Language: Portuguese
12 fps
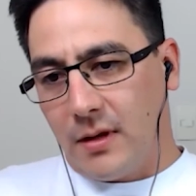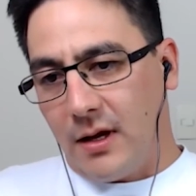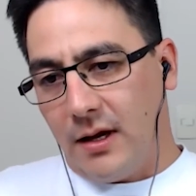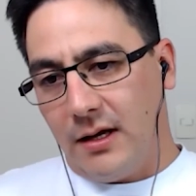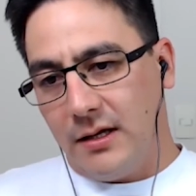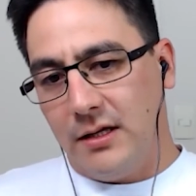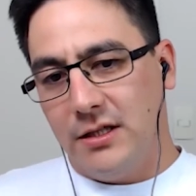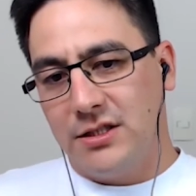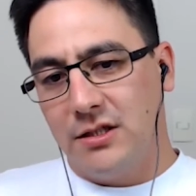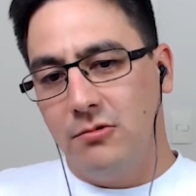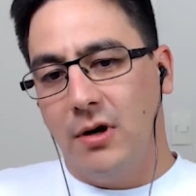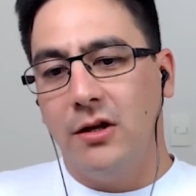tá? e
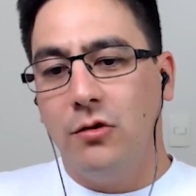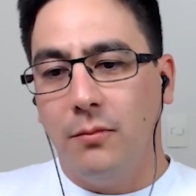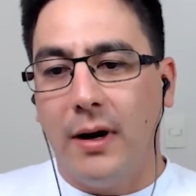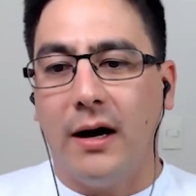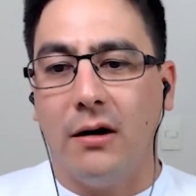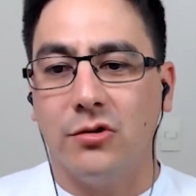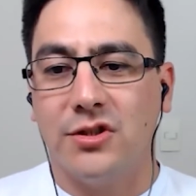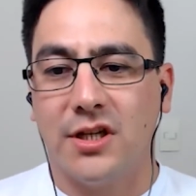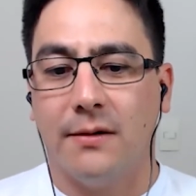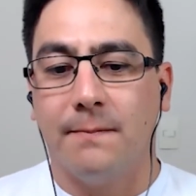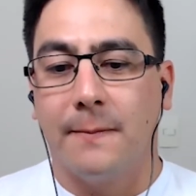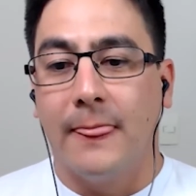segurando uma
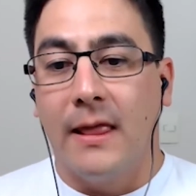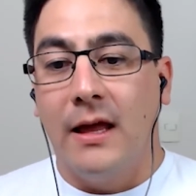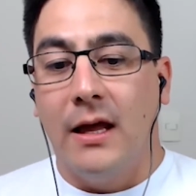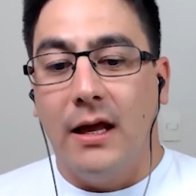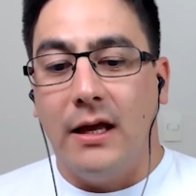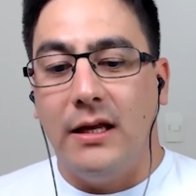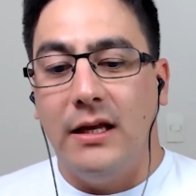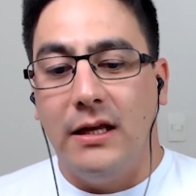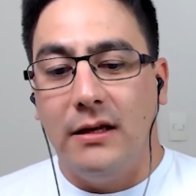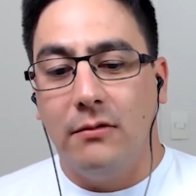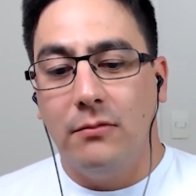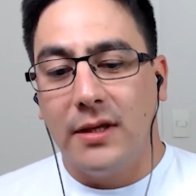alça.
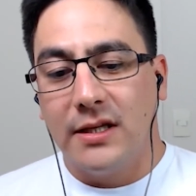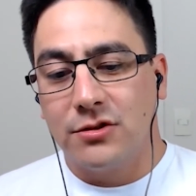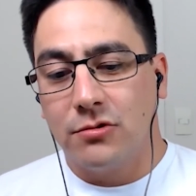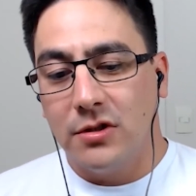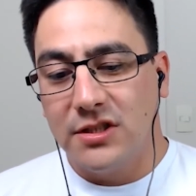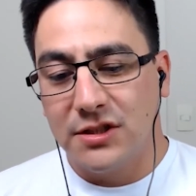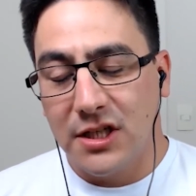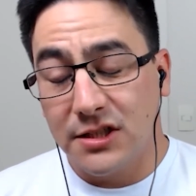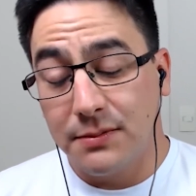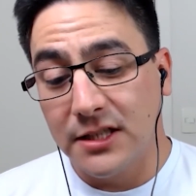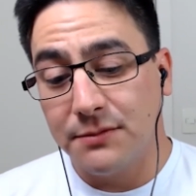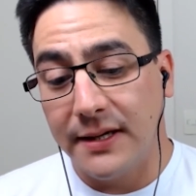E uma das coisas,
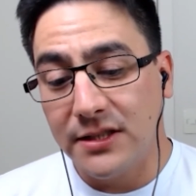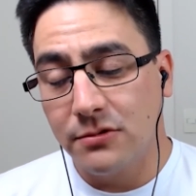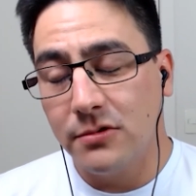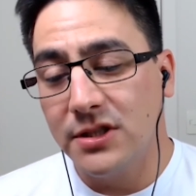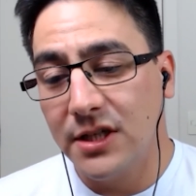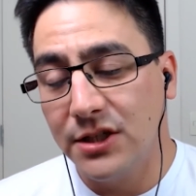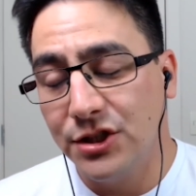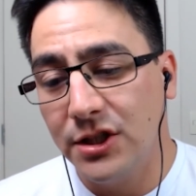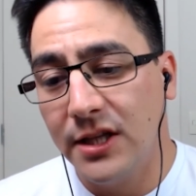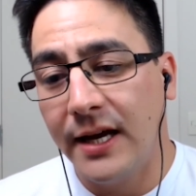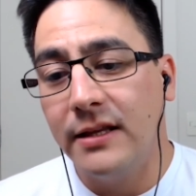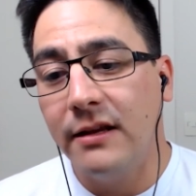das principais coisas que a
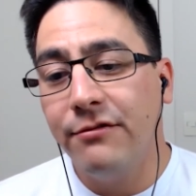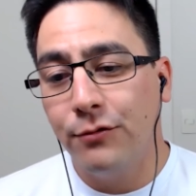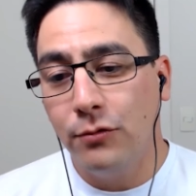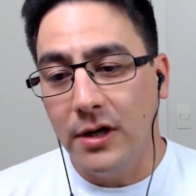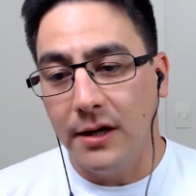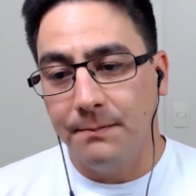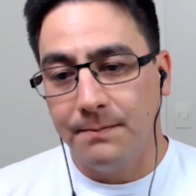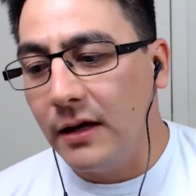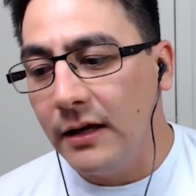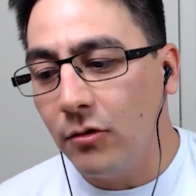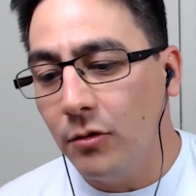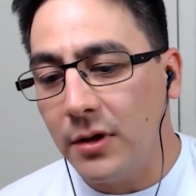gente treina é fuga.
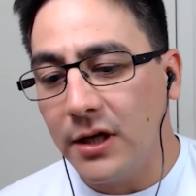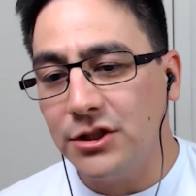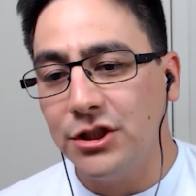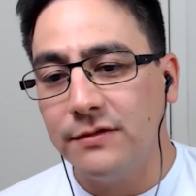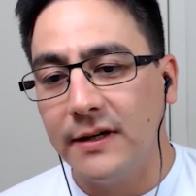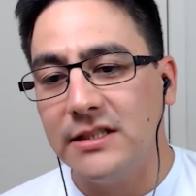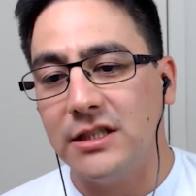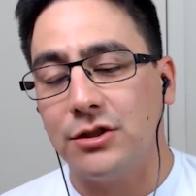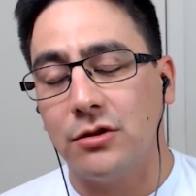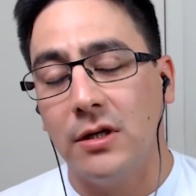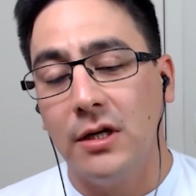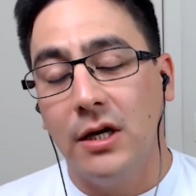E como que a gente faz
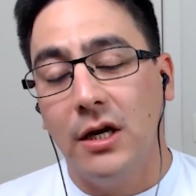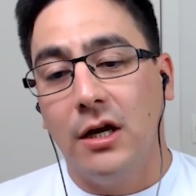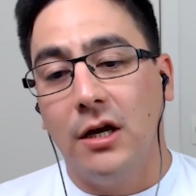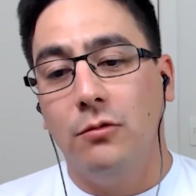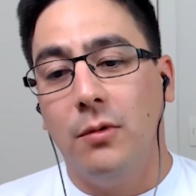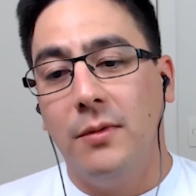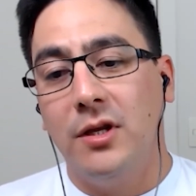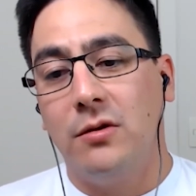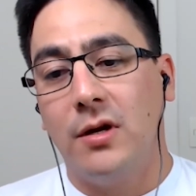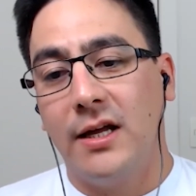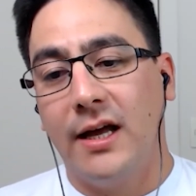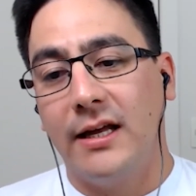isso? No momento
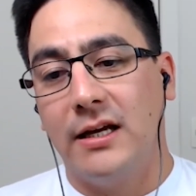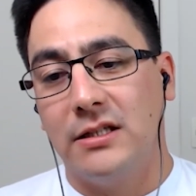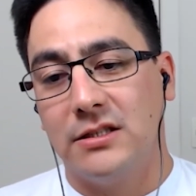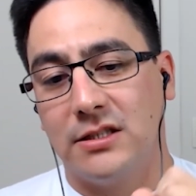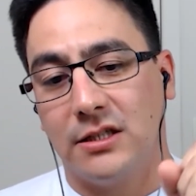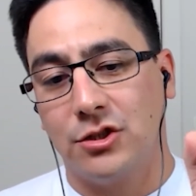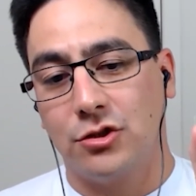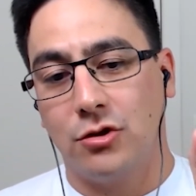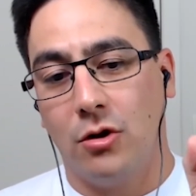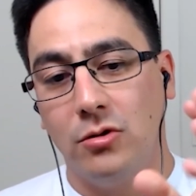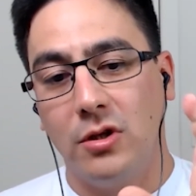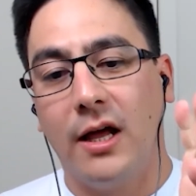que a criança
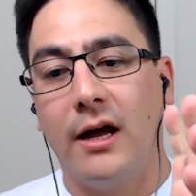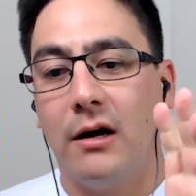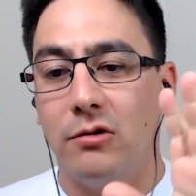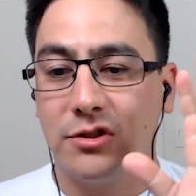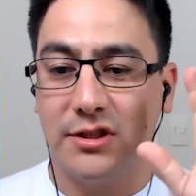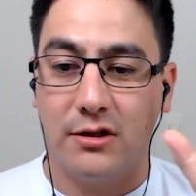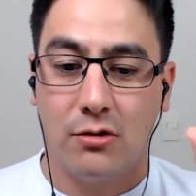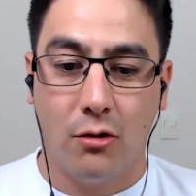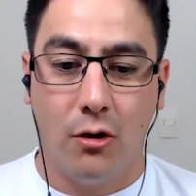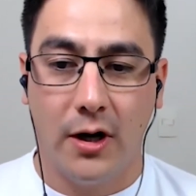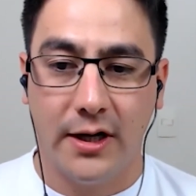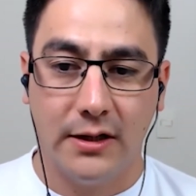solta a alça e
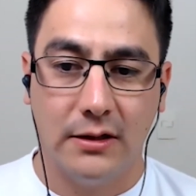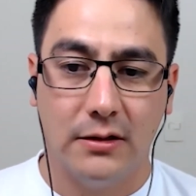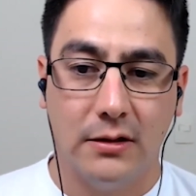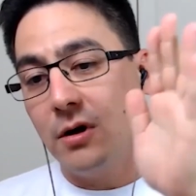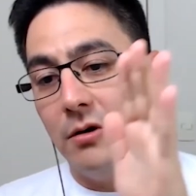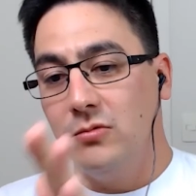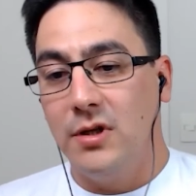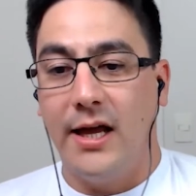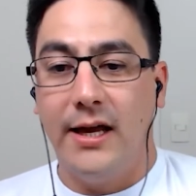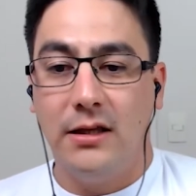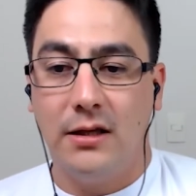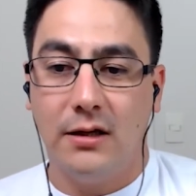corre, o cão
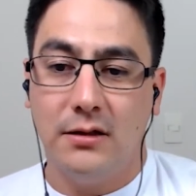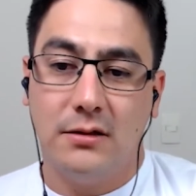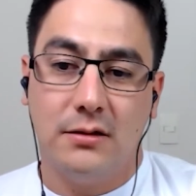deita